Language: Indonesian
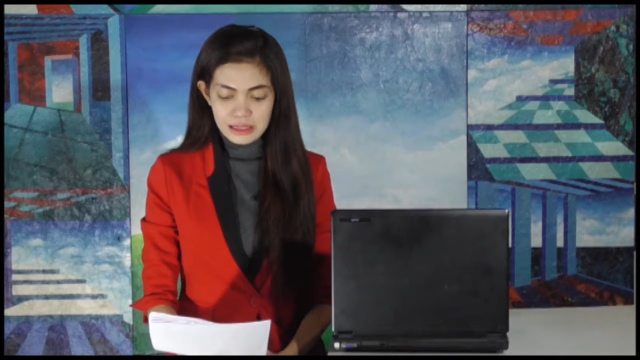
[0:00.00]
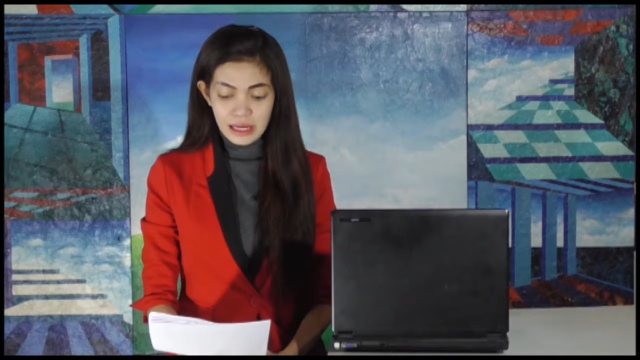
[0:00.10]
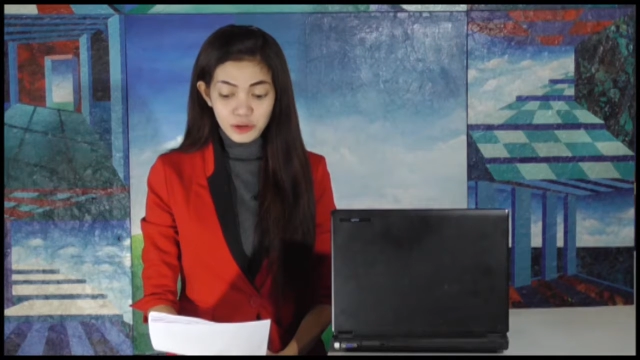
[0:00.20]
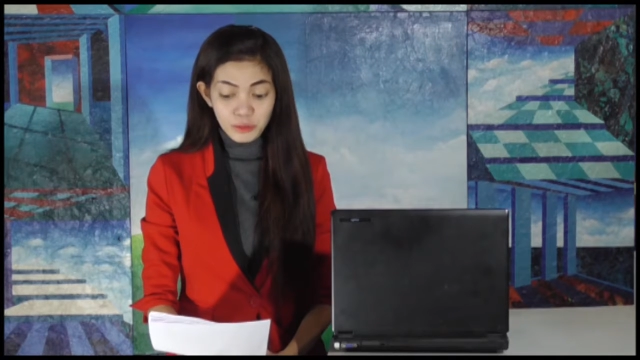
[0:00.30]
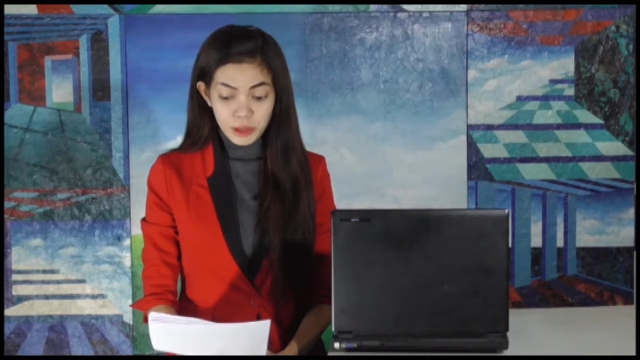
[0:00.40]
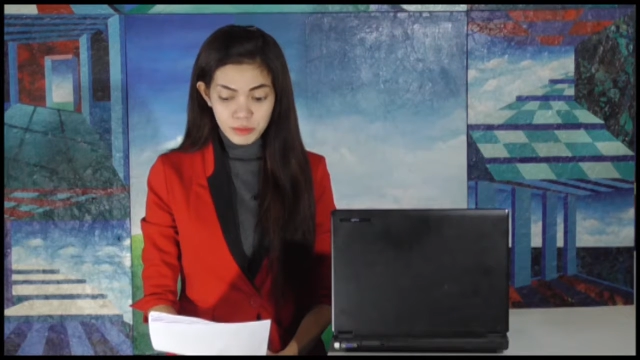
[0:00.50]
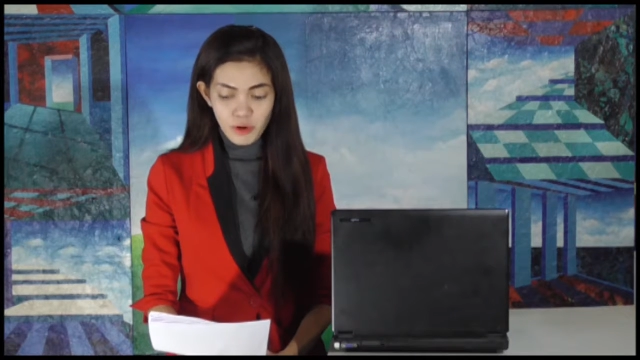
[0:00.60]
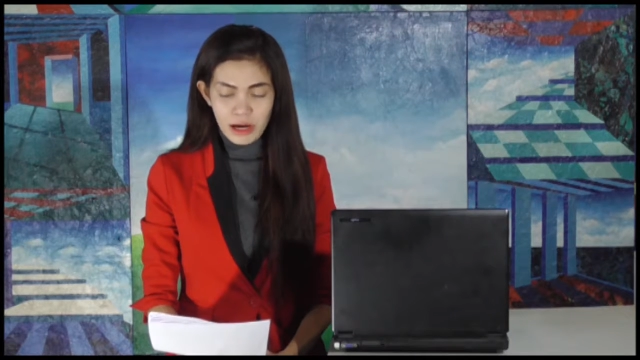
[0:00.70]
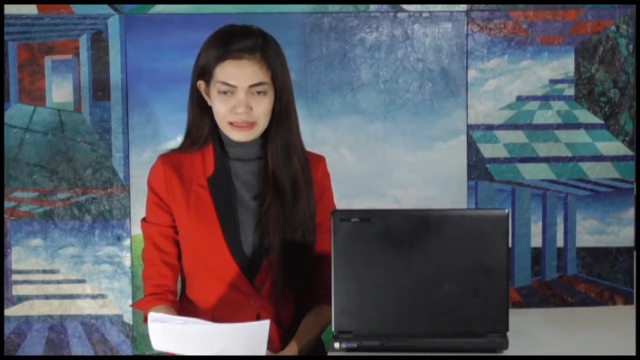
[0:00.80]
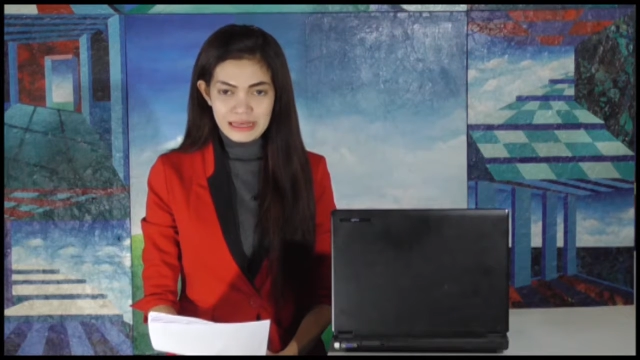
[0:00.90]
satu
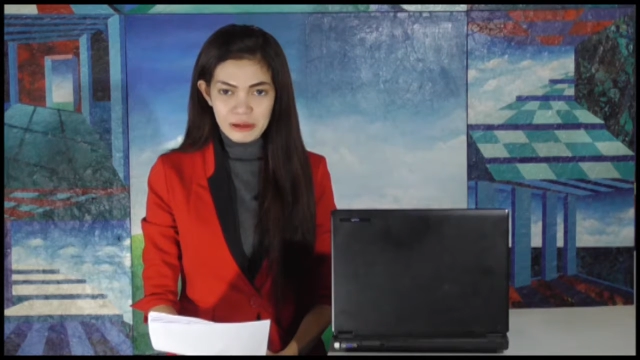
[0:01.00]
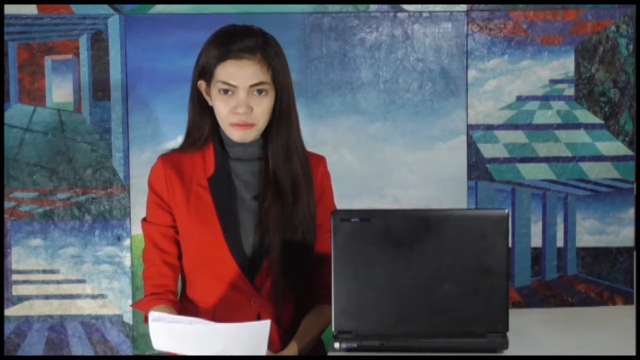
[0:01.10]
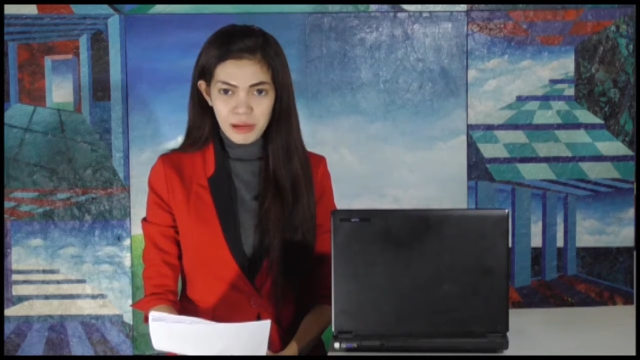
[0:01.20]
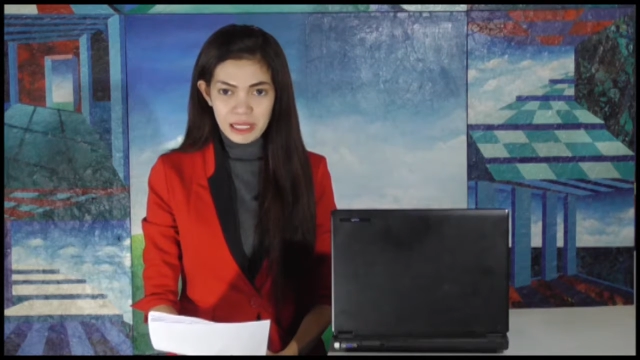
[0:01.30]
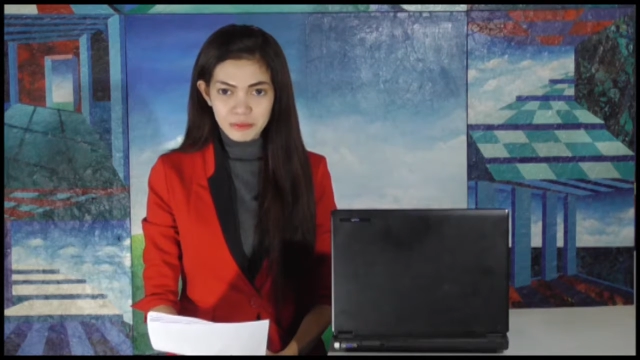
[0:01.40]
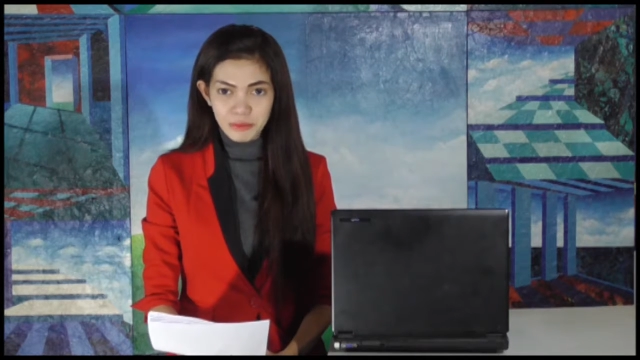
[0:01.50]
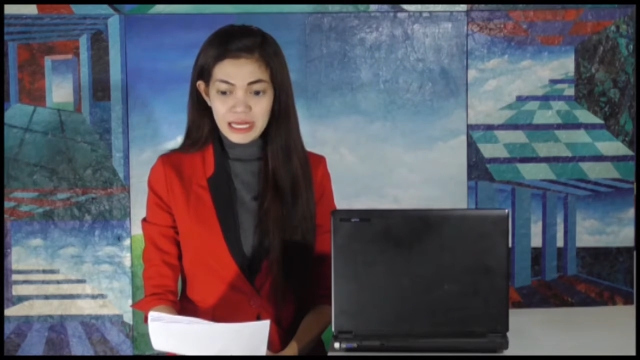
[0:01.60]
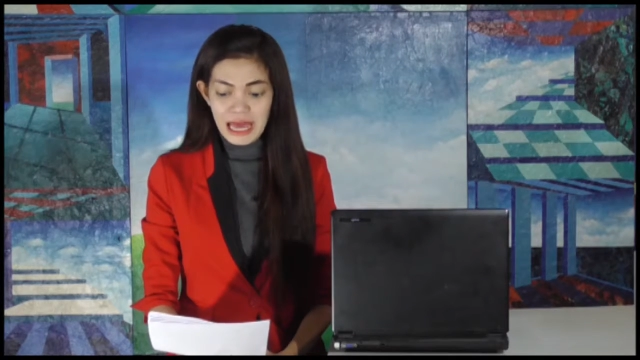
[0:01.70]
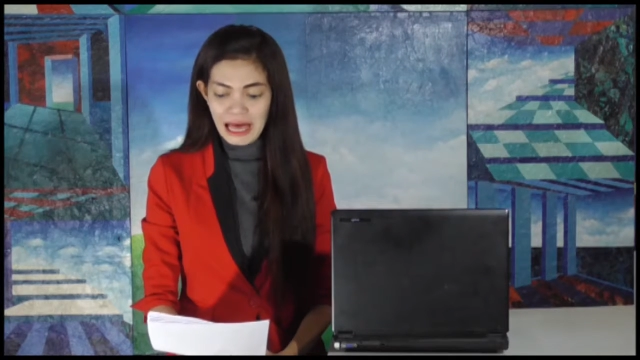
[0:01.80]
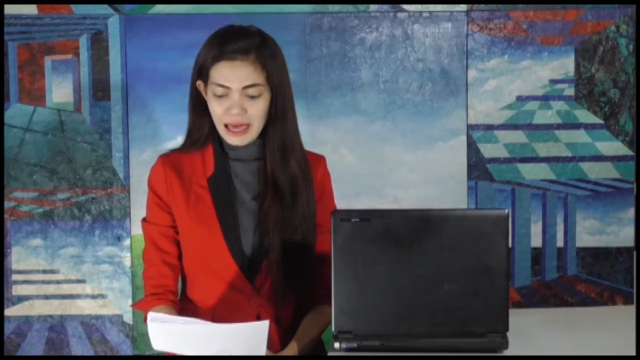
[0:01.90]
perempuan dan empat
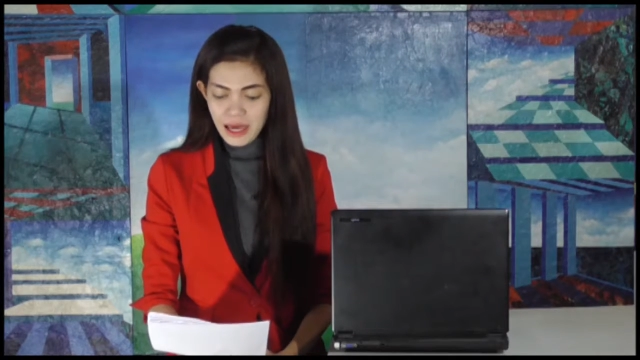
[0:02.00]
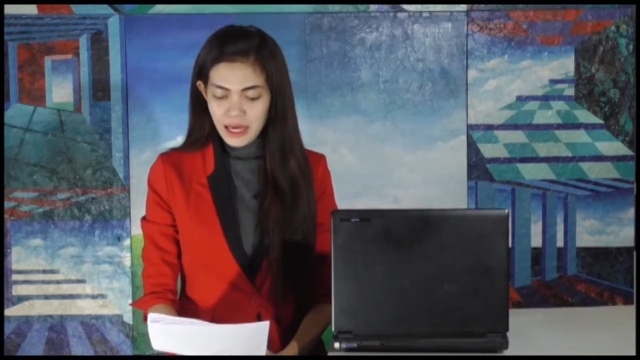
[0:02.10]
pria